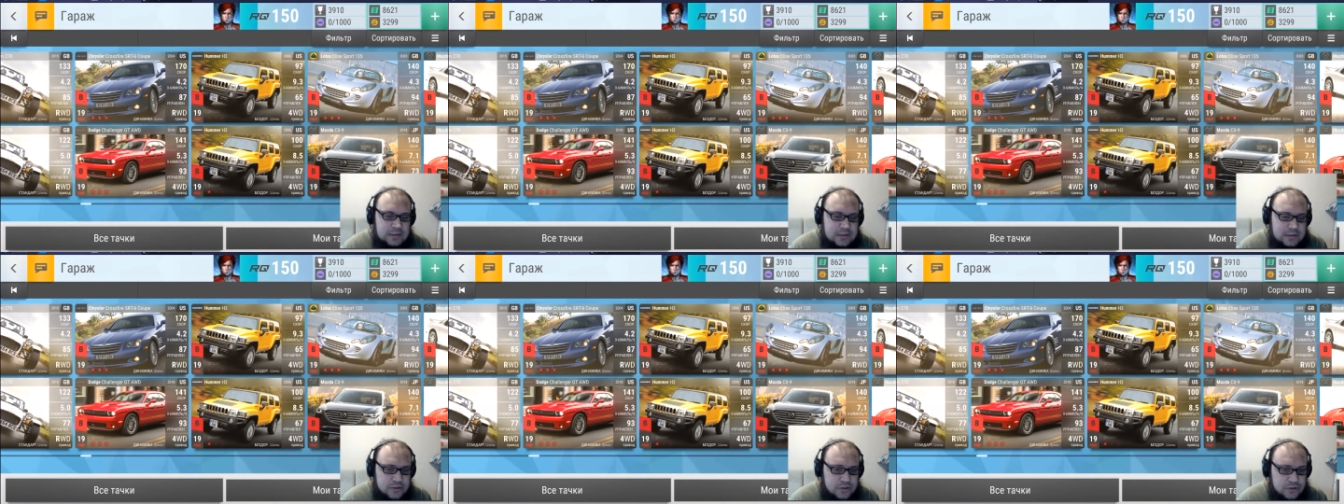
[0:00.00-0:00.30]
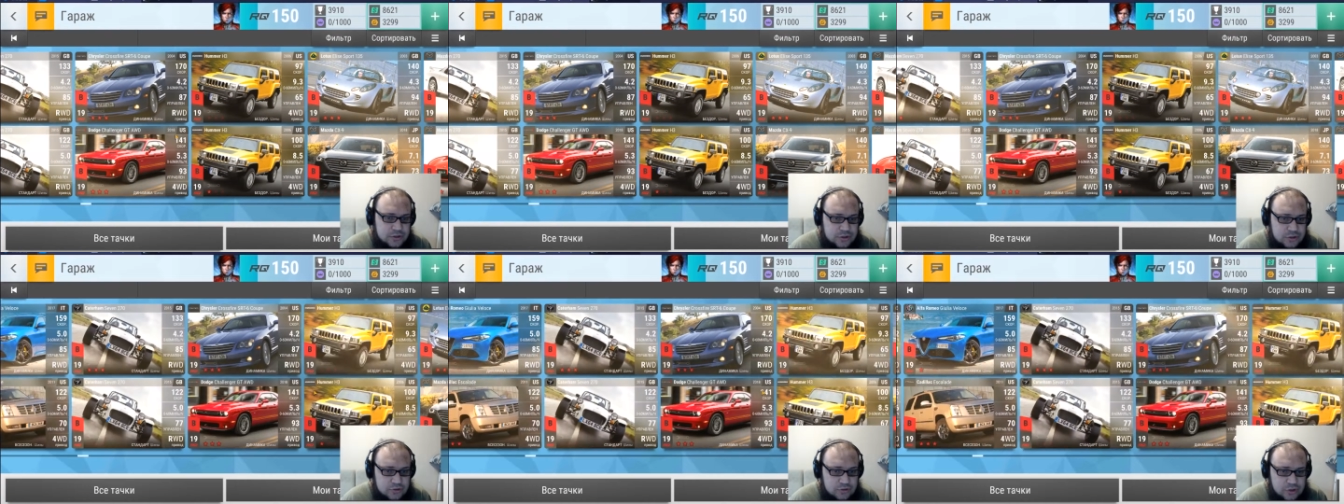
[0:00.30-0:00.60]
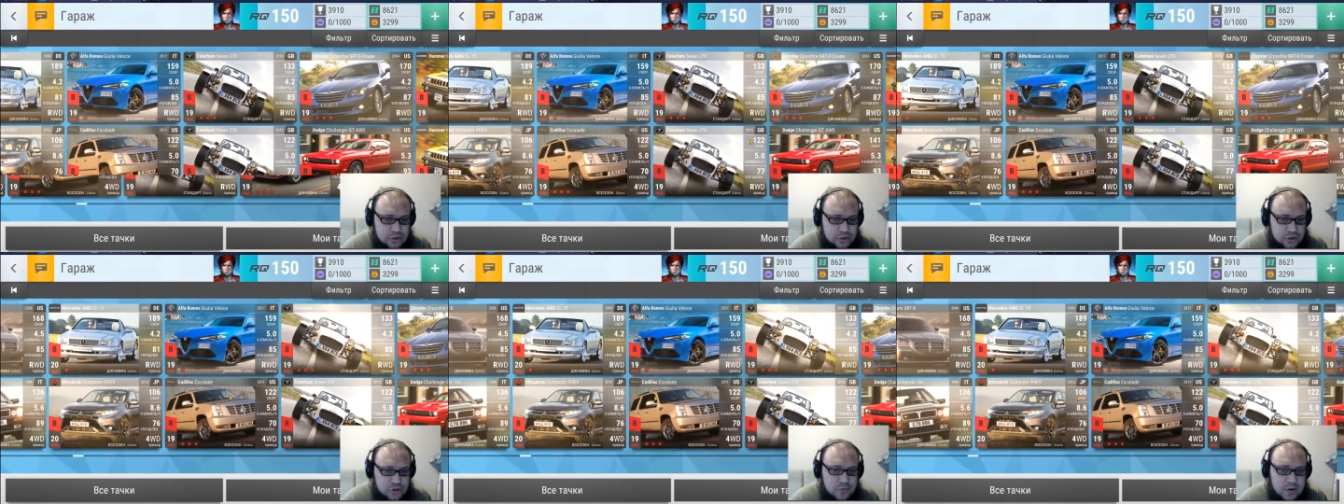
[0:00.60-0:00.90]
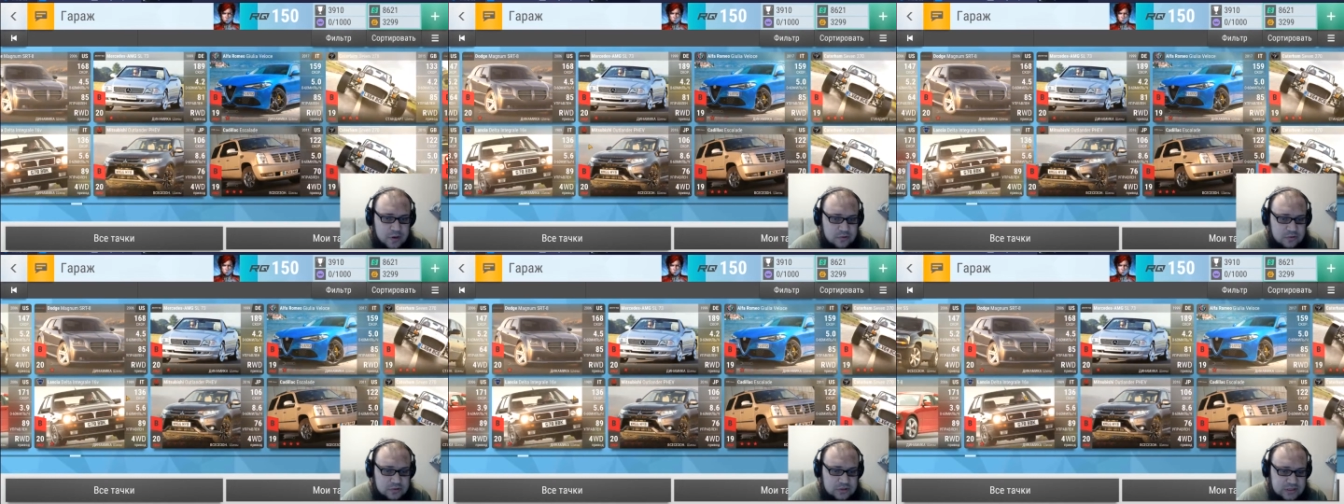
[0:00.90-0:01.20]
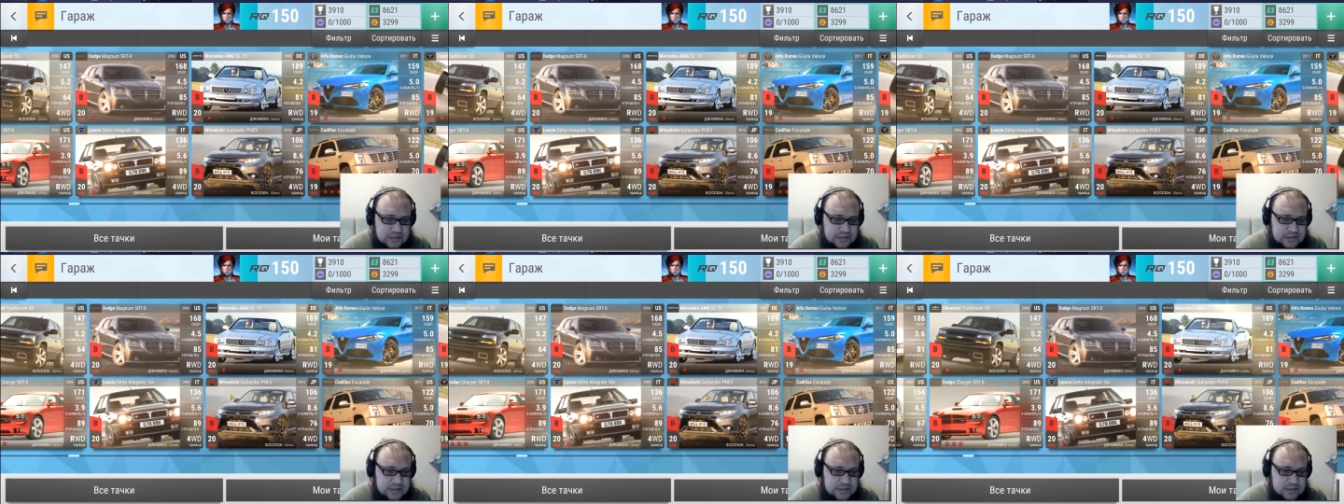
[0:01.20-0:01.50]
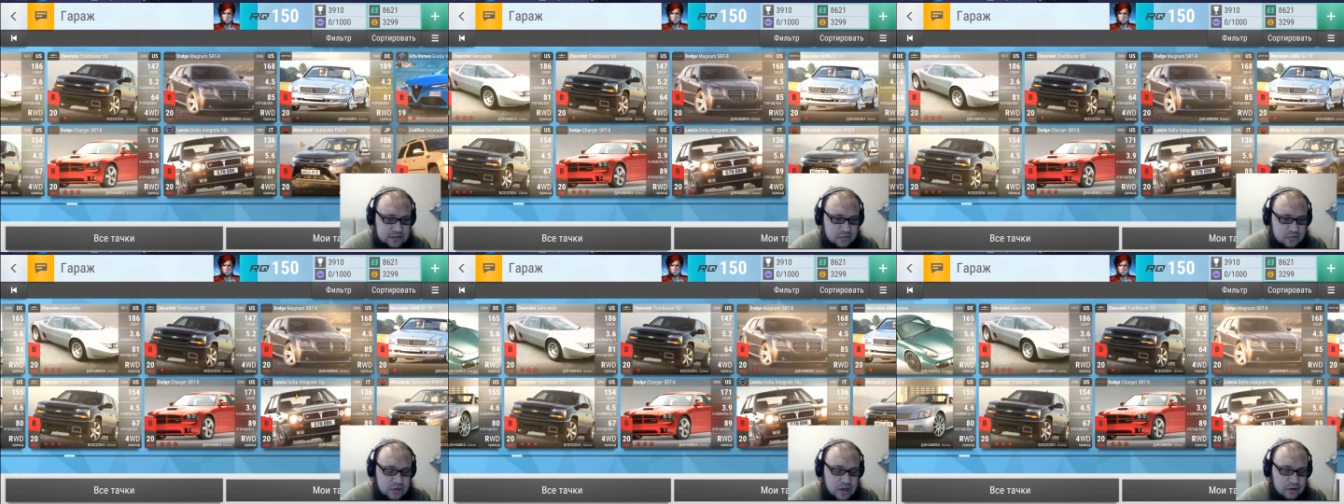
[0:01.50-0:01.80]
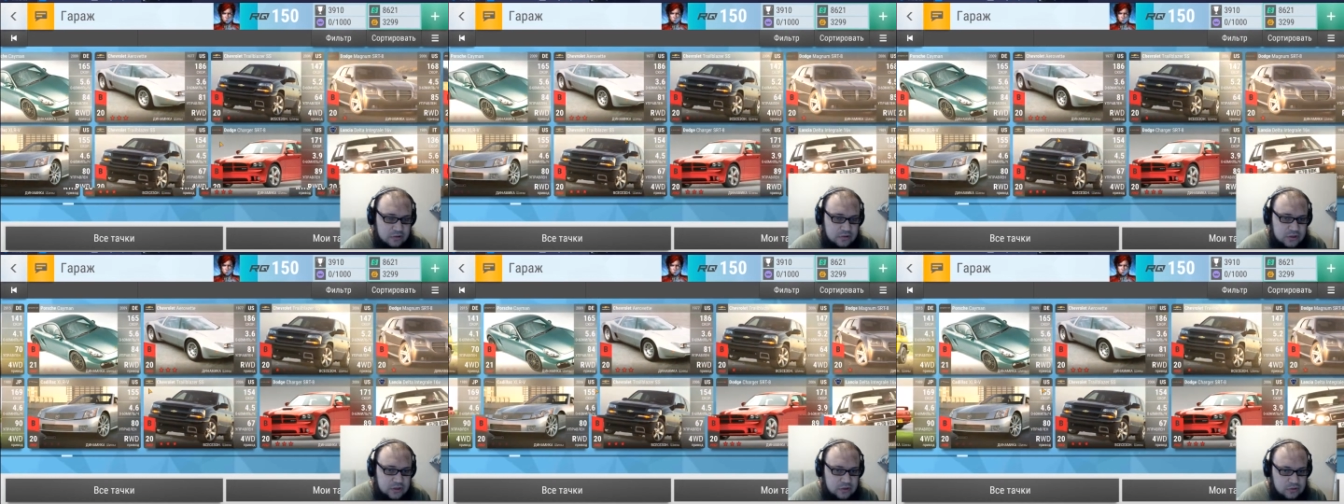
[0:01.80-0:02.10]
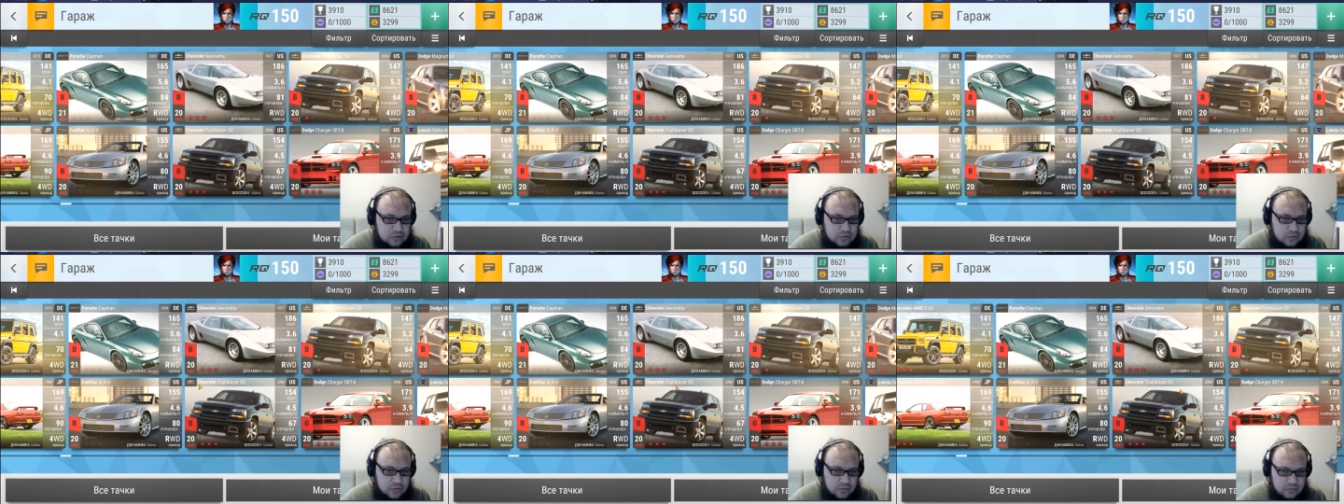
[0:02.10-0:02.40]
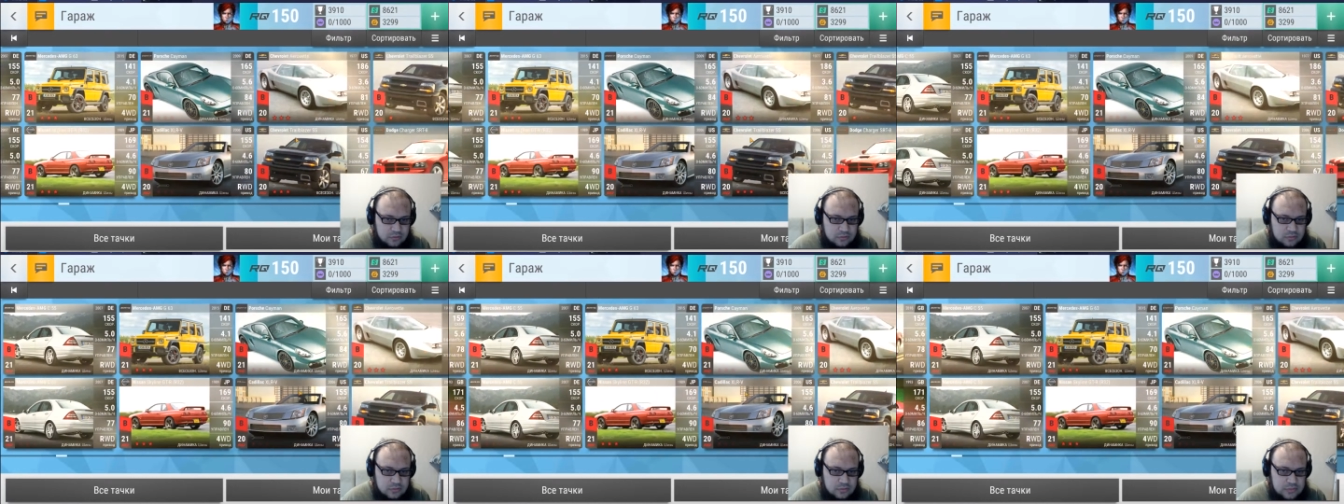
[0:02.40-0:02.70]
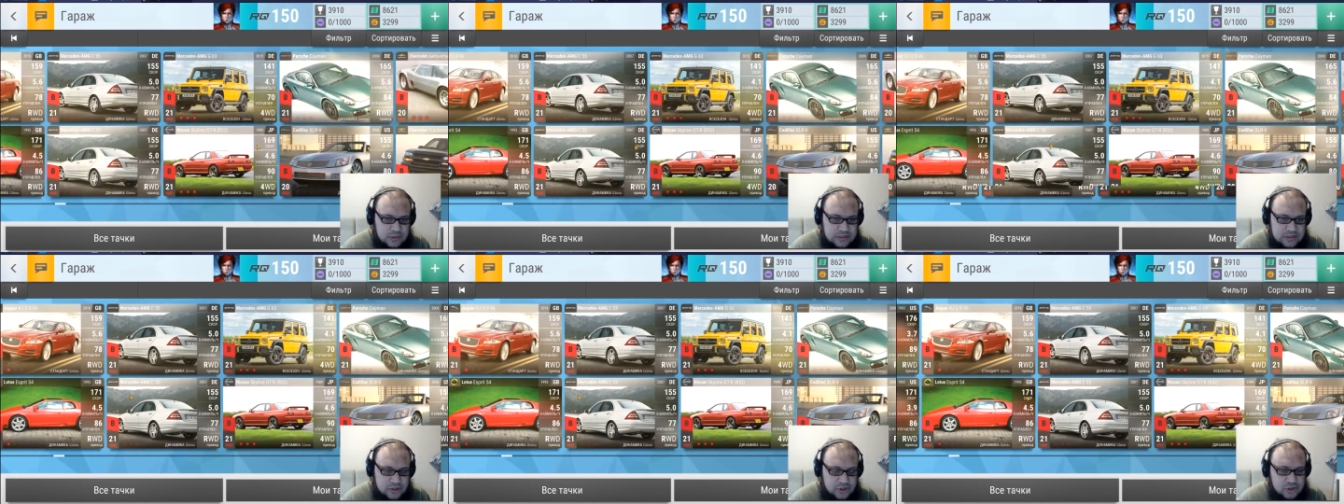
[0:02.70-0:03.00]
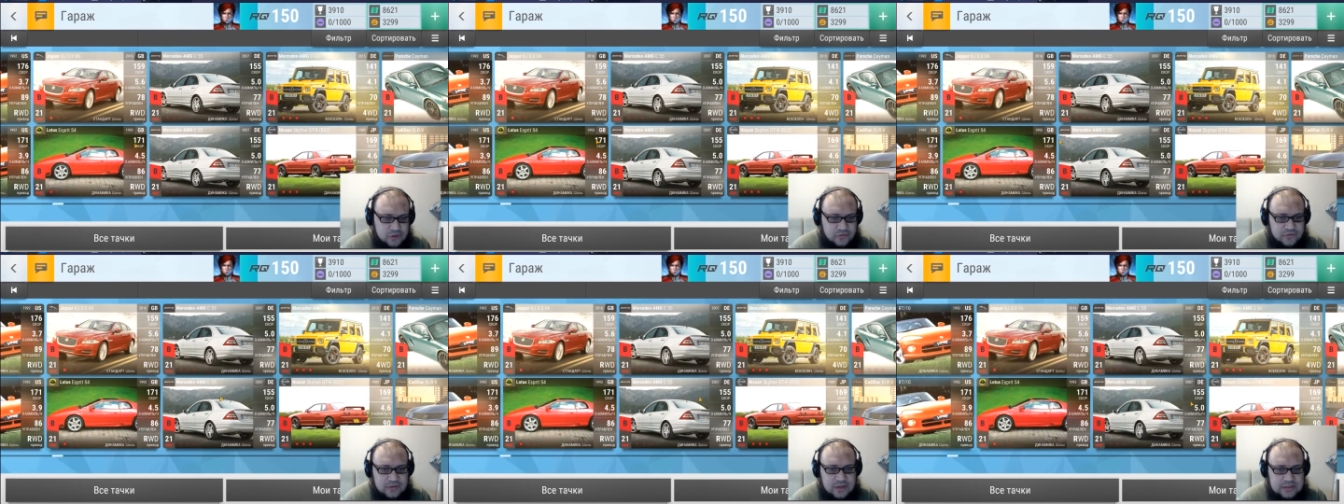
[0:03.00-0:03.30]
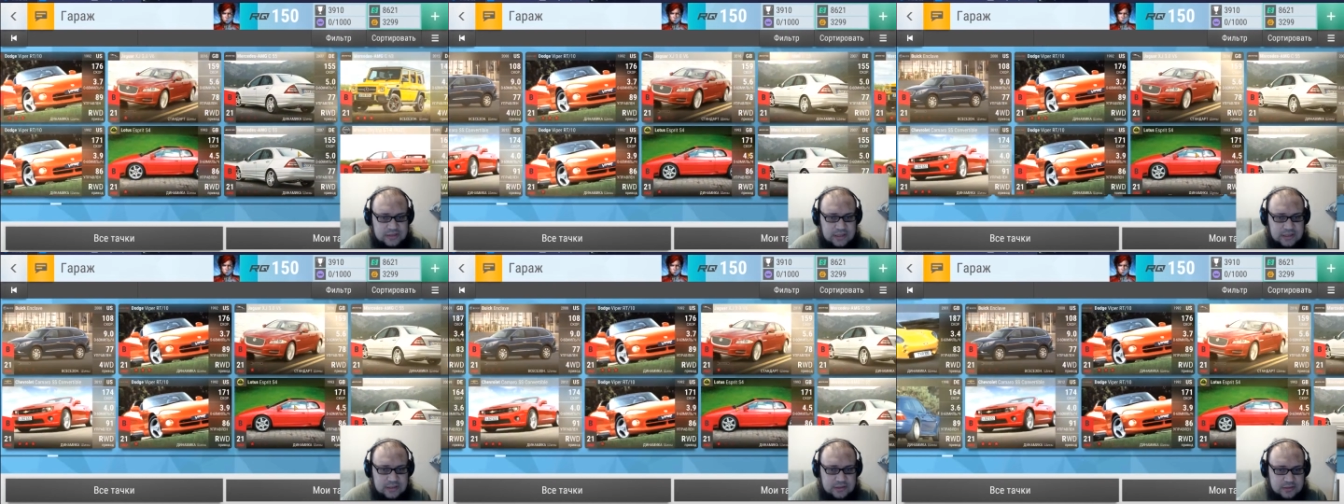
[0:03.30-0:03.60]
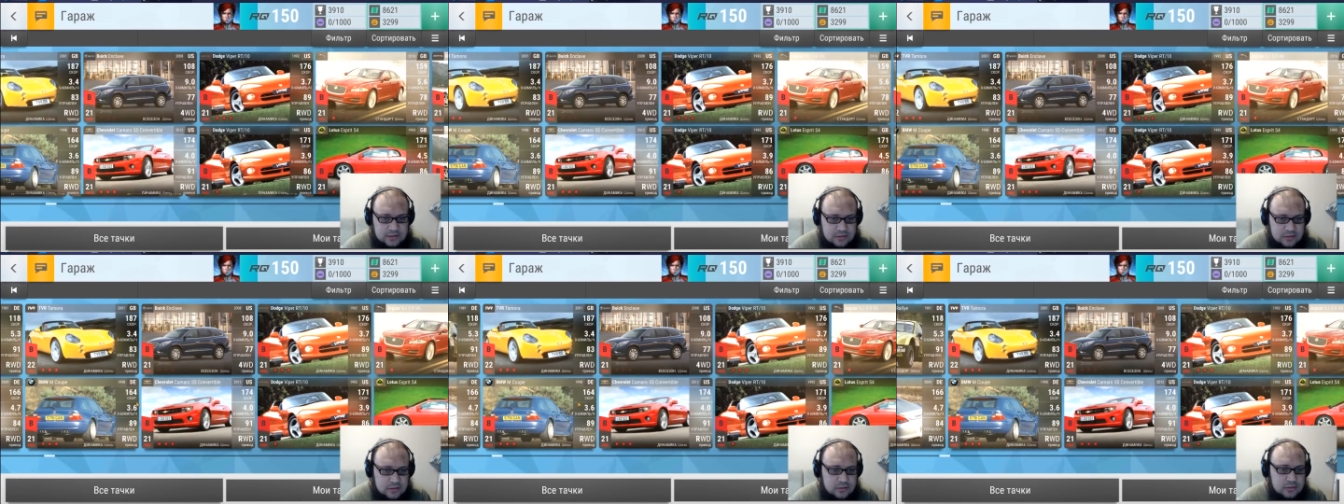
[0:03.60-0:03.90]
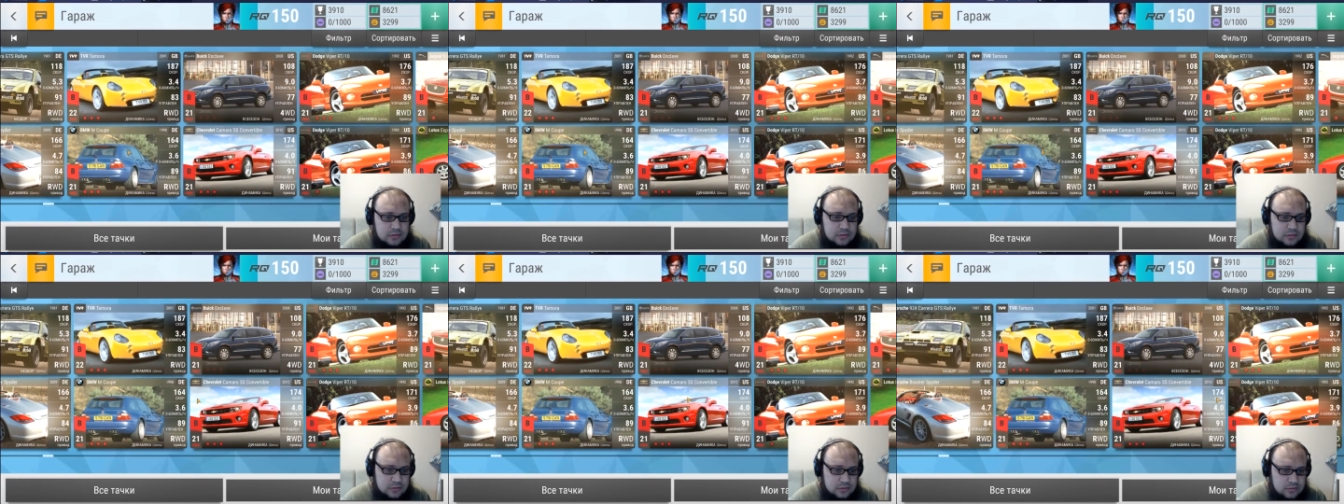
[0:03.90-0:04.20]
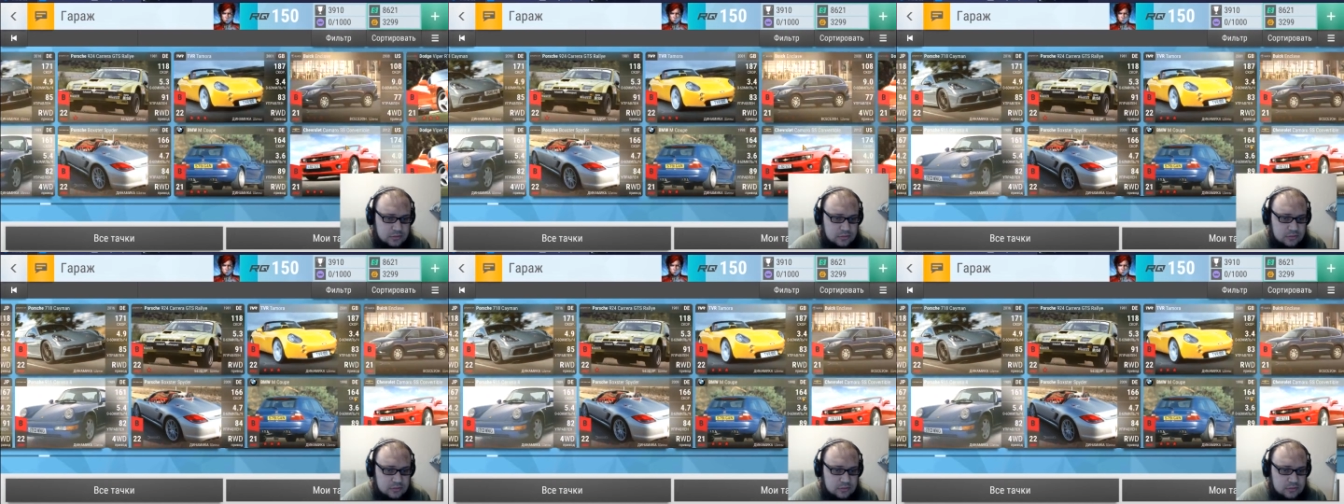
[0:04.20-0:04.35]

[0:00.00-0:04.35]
А, что еще могу сказать? Ну, я вот игру несколько часов назад э,